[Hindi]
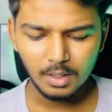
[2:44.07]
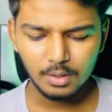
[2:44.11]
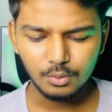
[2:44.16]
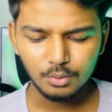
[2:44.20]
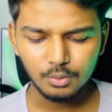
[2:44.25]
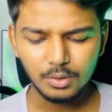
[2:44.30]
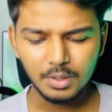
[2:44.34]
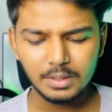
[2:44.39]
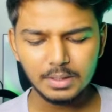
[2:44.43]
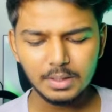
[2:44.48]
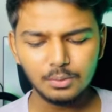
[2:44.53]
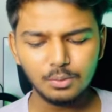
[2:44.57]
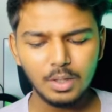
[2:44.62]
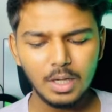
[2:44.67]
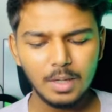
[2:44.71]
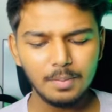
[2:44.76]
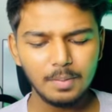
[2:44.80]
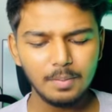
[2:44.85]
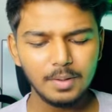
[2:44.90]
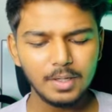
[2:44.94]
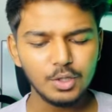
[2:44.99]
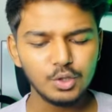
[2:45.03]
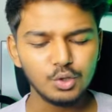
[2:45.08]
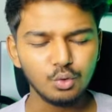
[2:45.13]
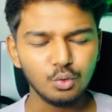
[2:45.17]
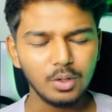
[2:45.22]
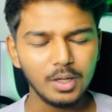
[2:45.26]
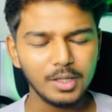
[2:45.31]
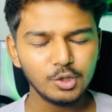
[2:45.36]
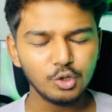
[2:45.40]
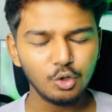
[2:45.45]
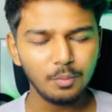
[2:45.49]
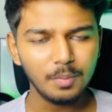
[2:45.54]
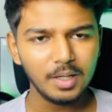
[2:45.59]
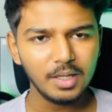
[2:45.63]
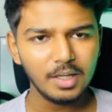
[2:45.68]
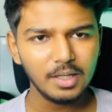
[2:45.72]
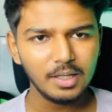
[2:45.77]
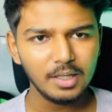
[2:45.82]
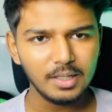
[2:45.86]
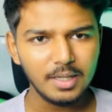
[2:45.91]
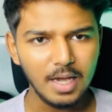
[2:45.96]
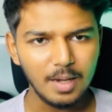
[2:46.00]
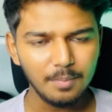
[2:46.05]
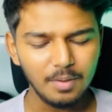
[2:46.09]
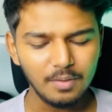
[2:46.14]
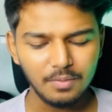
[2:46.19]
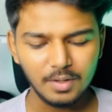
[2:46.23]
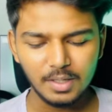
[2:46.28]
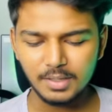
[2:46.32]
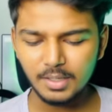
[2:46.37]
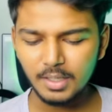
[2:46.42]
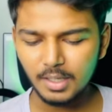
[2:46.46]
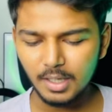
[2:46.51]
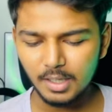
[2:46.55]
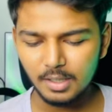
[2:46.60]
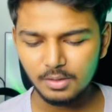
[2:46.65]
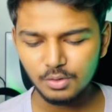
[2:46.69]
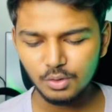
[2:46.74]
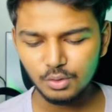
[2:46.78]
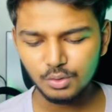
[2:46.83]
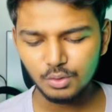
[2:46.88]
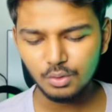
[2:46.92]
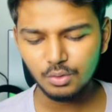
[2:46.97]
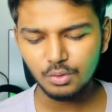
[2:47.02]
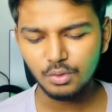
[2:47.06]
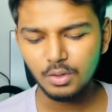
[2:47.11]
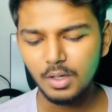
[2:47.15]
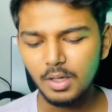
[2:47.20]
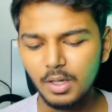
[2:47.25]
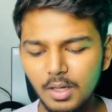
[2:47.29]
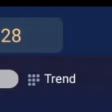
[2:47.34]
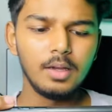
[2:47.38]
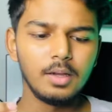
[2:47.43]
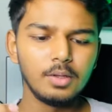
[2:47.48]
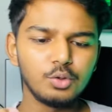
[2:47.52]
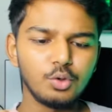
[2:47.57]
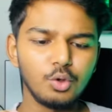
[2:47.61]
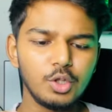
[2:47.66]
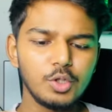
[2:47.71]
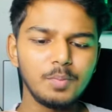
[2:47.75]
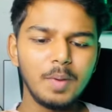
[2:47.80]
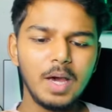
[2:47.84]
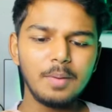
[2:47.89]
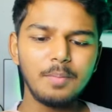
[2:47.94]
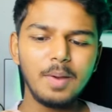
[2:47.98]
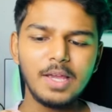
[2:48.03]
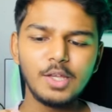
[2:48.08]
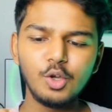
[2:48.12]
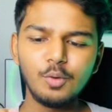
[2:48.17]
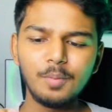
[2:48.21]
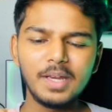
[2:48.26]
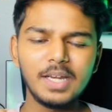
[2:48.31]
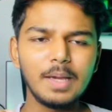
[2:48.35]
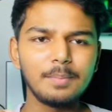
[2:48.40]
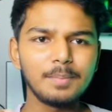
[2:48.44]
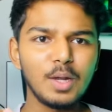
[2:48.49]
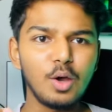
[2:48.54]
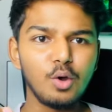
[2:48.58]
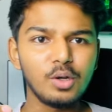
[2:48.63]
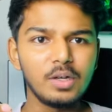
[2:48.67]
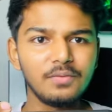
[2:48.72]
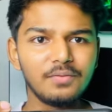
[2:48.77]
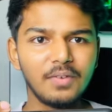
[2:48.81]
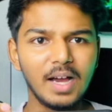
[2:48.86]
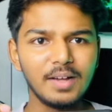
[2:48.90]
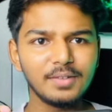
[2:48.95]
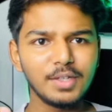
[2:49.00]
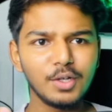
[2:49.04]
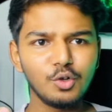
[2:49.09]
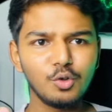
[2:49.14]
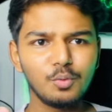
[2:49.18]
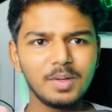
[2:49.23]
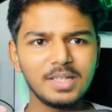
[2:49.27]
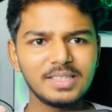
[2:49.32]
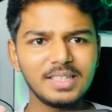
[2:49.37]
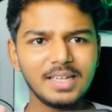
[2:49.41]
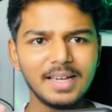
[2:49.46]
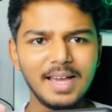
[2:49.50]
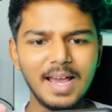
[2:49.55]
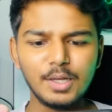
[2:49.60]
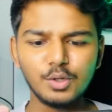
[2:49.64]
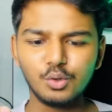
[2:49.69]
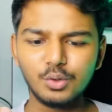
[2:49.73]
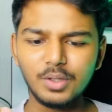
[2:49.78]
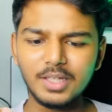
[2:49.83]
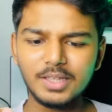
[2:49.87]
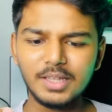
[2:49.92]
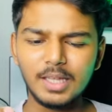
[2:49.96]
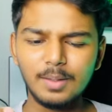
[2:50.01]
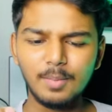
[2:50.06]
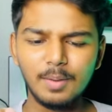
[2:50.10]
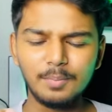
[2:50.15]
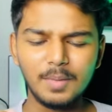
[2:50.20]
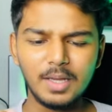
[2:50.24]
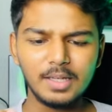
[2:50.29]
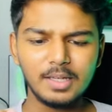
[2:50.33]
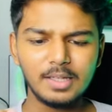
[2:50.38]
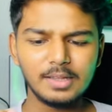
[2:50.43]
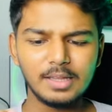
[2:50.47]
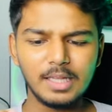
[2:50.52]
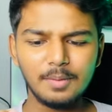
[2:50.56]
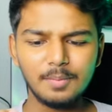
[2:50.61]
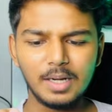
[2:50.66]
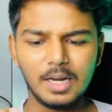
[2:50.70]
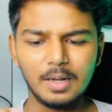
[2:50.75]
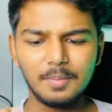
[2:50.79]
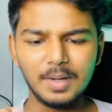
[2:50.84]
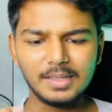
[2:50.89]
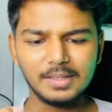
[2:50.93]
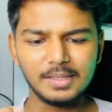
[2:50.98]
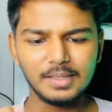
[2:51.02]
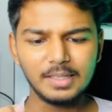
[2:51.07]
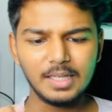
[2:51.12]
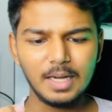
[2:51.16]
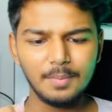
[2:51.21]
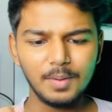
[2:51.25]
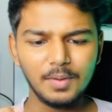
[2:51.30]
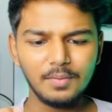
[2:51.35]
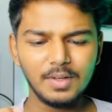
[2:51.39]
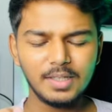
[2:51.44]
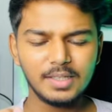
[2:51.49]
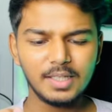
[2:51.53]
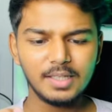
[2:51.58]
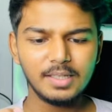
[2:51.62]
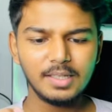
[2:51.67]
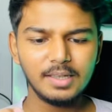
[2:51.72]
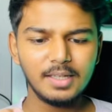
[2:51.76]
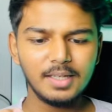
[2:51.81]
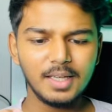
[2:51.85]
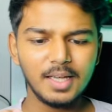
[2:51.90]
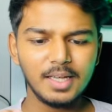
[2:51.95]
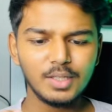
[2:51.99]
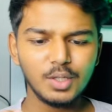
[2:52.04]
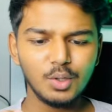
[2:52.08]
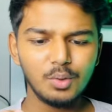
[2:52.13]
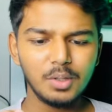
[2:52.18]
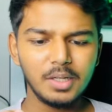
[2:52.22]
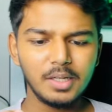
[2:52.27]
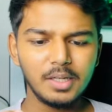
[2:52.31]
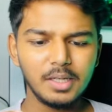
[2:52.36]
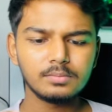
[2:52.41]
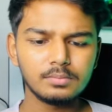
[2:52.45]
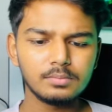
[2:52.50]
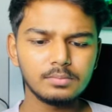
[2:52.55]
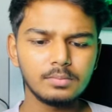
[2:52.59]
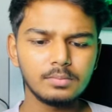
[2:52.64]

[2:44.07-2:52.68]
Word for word: तो देख सकते हो यहाँ पे मैंने सोलह सौ रुपये की अर्निंग यहाँ पे फिर से कर ली दोस्तों तो इस बार भाइयों मैंने अपना ओनली फाइव थाउजेंड रुपीज़ लगाया तो देखते हैं मम्मा कितना बना पाते हैं यहाँ पे फिर से जल्दी कैश आउट ले लेंगे